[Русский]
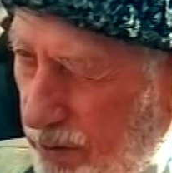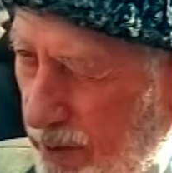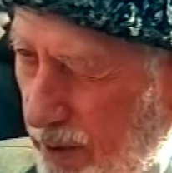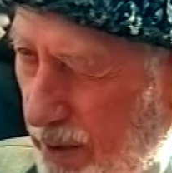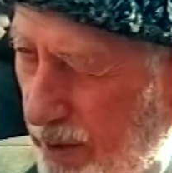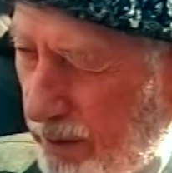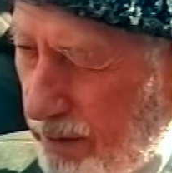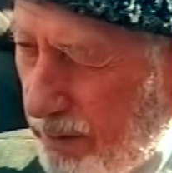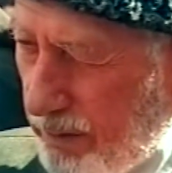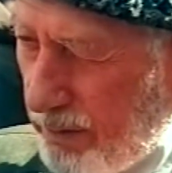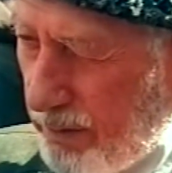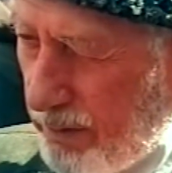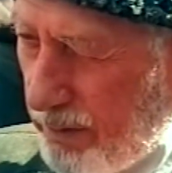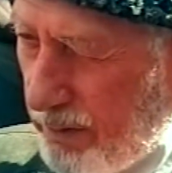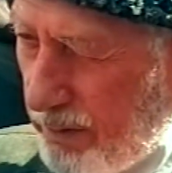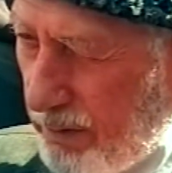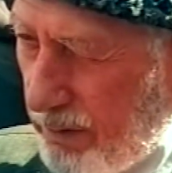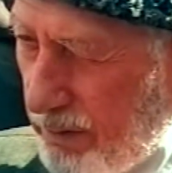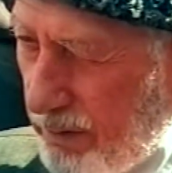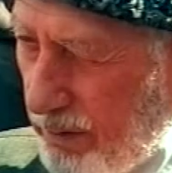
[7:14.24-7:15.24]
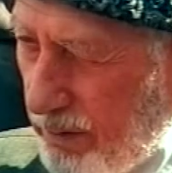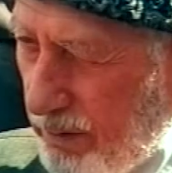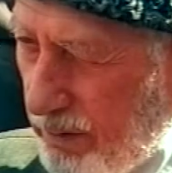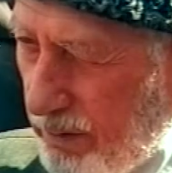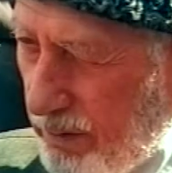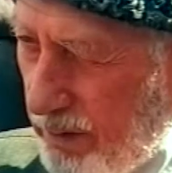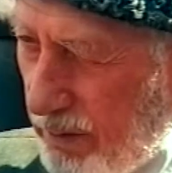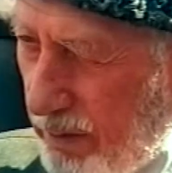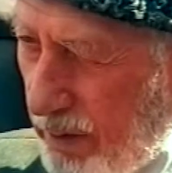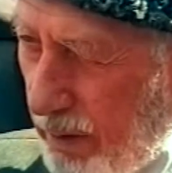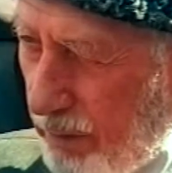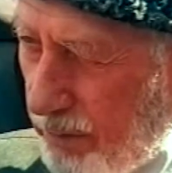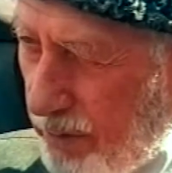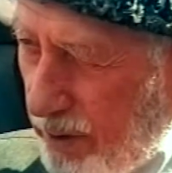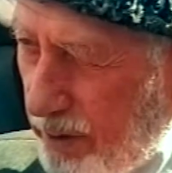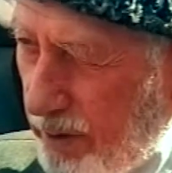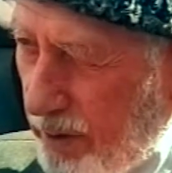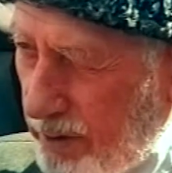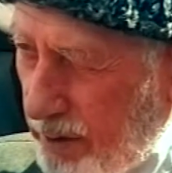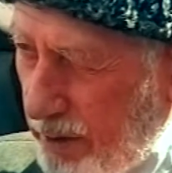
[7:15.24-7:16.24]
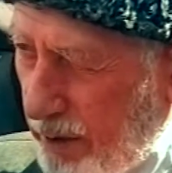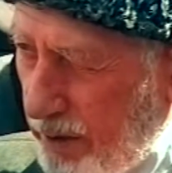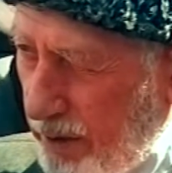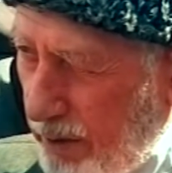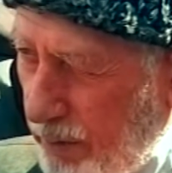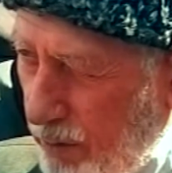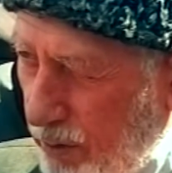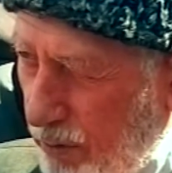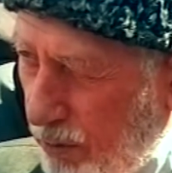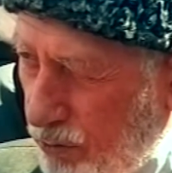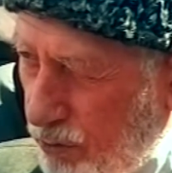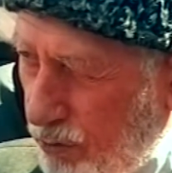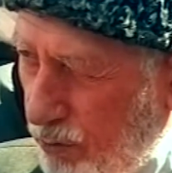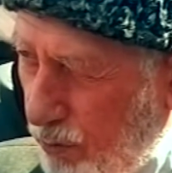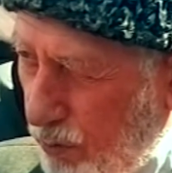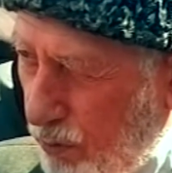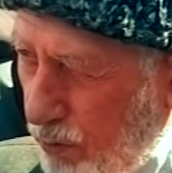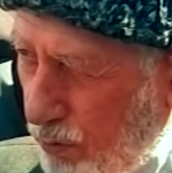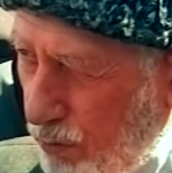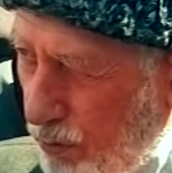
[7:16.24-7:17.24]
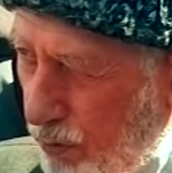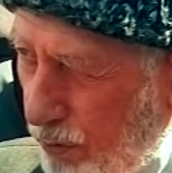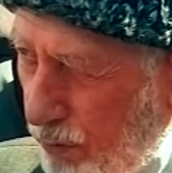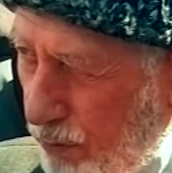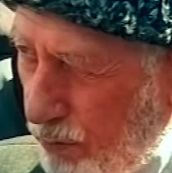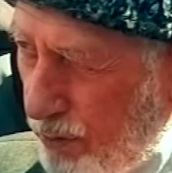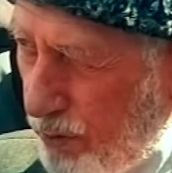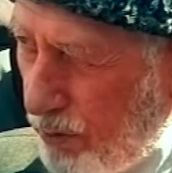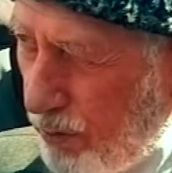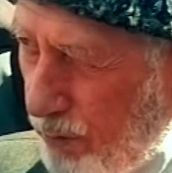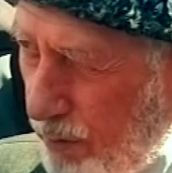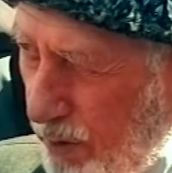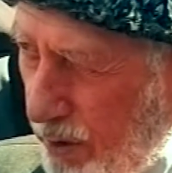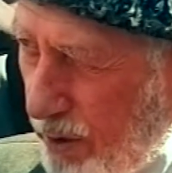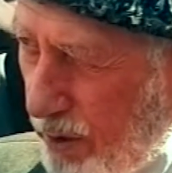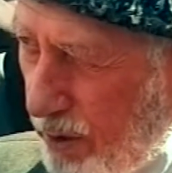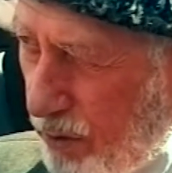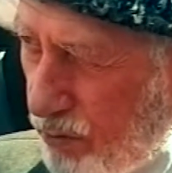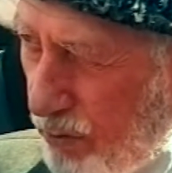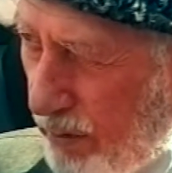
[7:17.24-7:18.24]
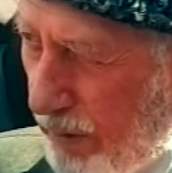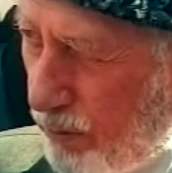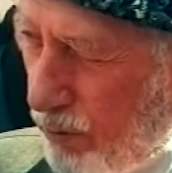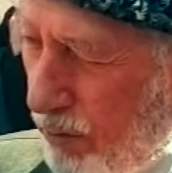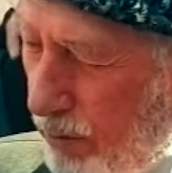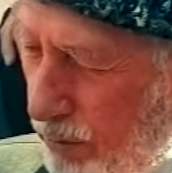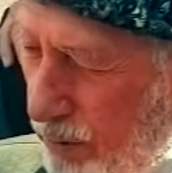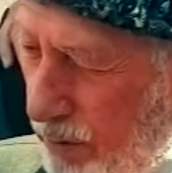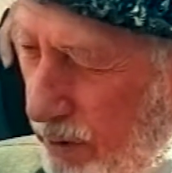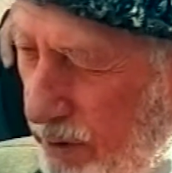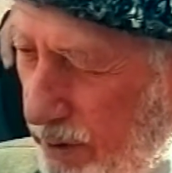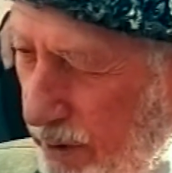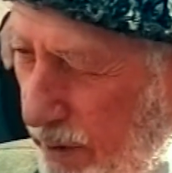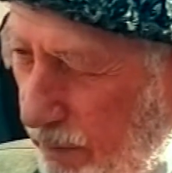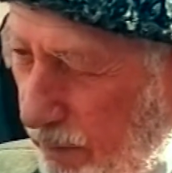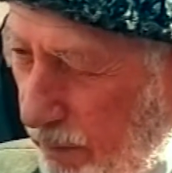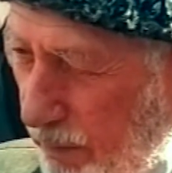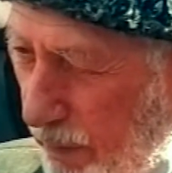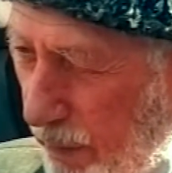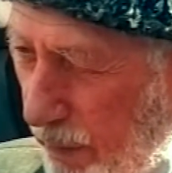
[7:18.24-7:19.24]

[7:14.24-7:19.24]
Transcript: не разных людей доводится видеть. Многие приходили ко мне с разговорами о